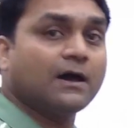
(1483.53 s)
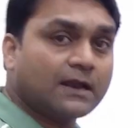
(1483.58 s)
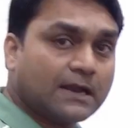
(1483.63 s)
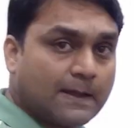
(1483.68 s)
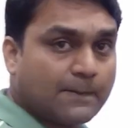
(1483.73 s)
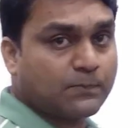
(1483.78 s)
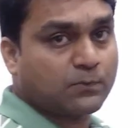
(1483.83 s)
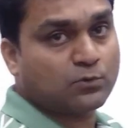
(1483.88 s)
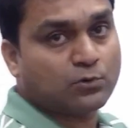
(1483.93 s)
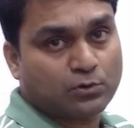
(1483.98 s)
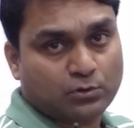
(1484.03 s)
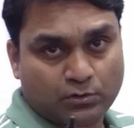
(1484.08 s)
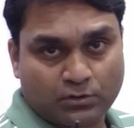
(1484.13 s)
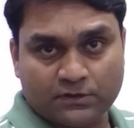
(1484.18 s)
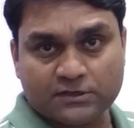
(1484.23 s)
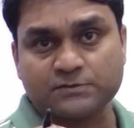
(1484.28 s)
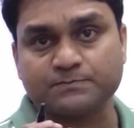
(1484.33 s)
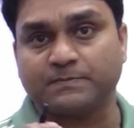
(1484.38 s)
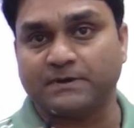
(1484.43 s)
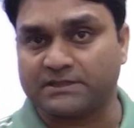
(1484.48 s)
आपको
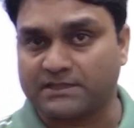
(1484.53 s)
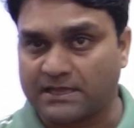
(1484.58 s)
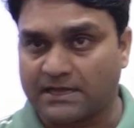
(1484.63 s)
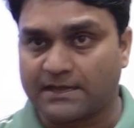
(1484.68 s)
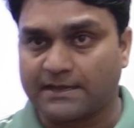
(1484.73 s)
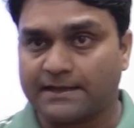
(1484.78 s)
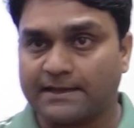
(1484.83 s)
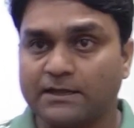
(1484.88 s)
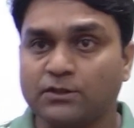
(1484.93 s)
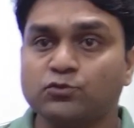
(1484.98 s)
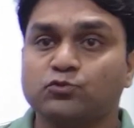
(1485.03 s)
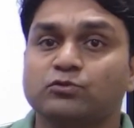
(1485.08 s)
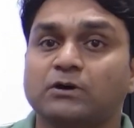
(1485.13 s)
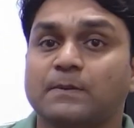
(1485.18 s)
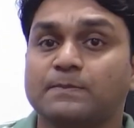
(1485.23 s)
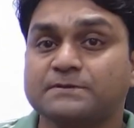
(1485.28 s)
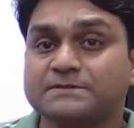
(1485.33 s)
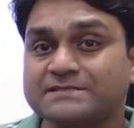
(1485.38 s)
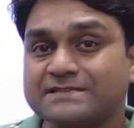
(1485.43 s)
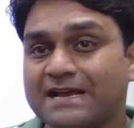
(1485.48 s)
कॉस पता है तो
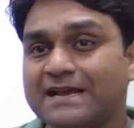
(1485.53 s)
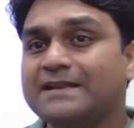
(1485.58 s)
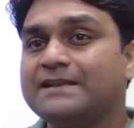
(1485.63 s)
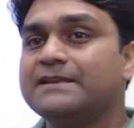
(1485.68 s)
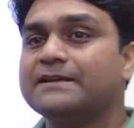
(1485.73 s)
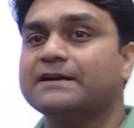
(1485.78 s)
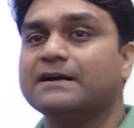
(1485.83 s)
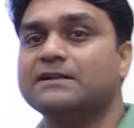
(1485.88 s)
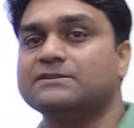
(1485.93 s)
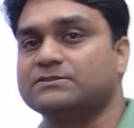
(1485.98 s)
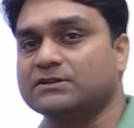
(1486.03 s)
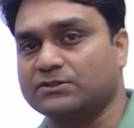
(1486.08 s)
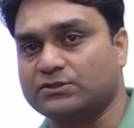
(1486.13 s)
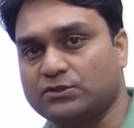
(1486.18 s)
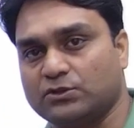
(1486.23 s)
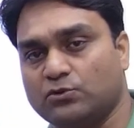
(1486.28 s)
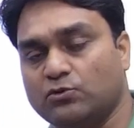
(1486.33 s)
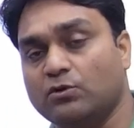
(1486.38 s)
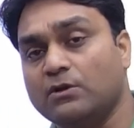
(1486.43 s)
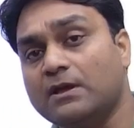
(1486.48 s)
आप साइन निकाल सकते
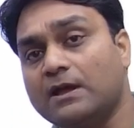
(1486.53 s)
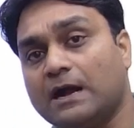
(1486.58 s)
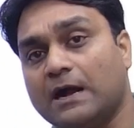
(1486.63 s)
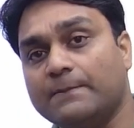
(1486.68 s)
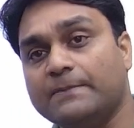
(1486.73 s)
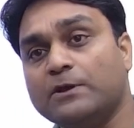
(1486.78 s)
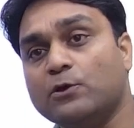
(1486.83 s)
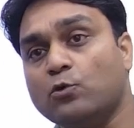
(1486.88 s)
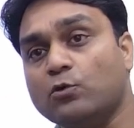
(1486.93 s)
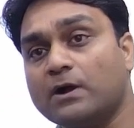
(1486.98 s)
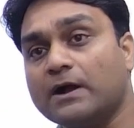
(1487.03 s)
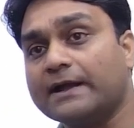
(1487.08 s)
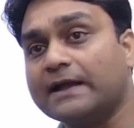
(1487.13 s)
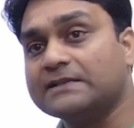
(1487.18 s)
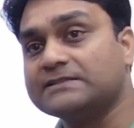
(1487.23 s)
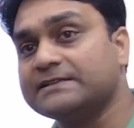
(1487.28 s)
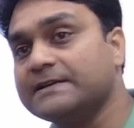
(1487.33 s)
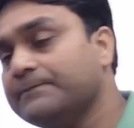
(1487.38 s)
हो अब ये होगा कैसे